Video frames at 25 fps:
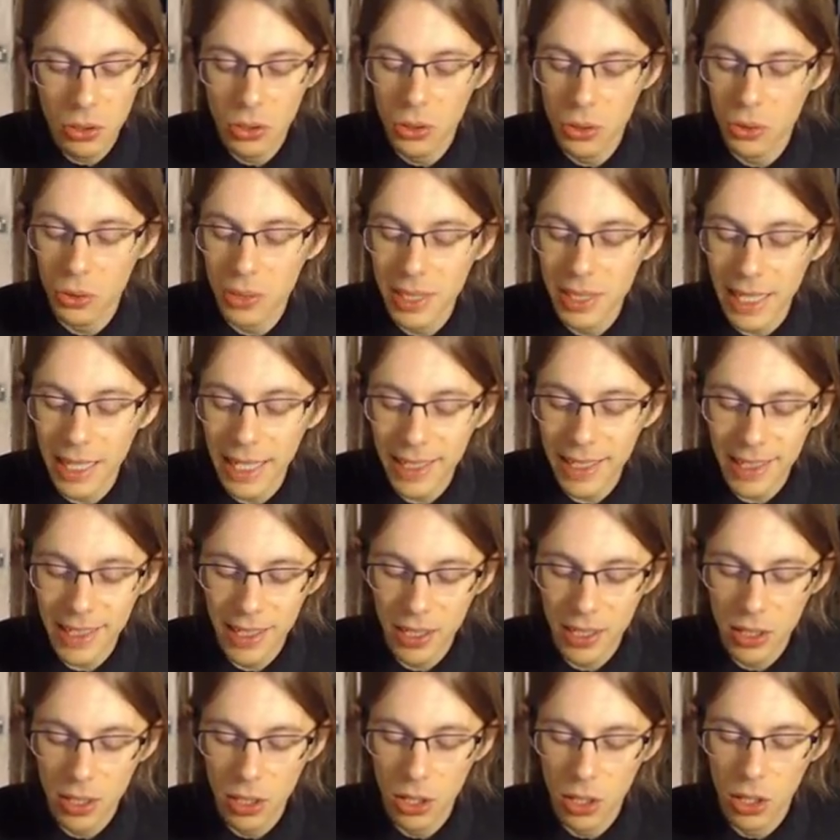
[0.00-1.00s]
ton steak
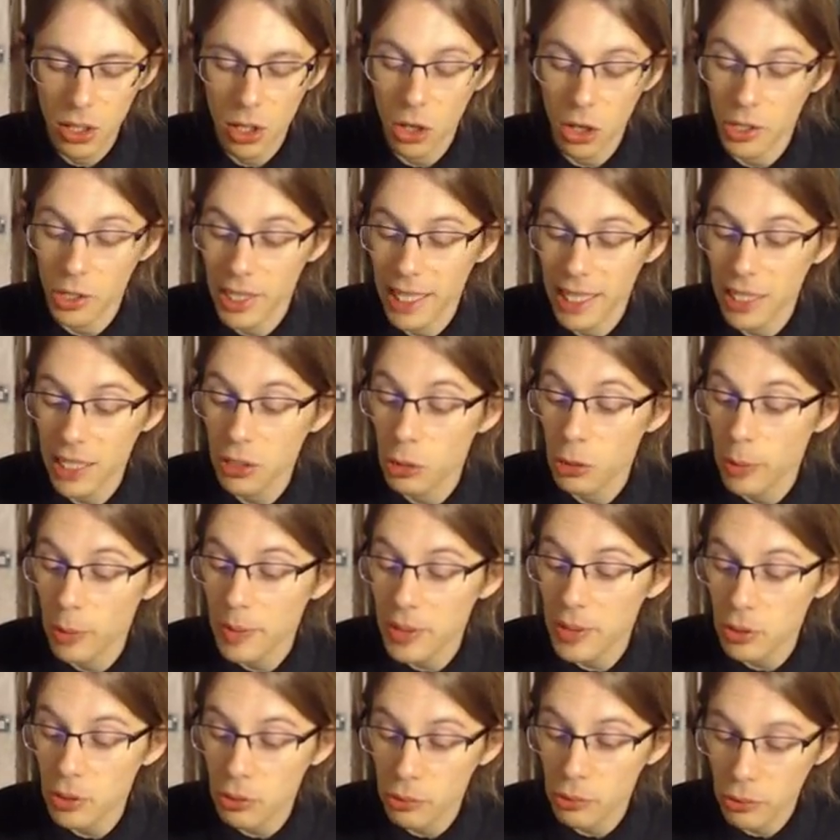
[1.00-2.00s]
En écartant le
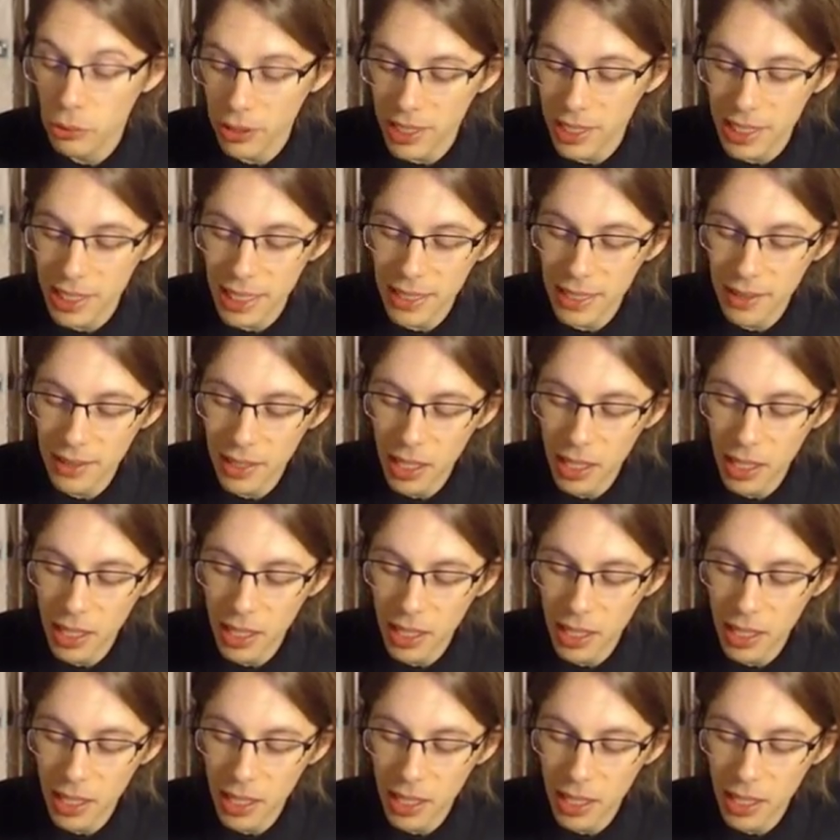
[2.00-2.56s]
papier sulfurisé.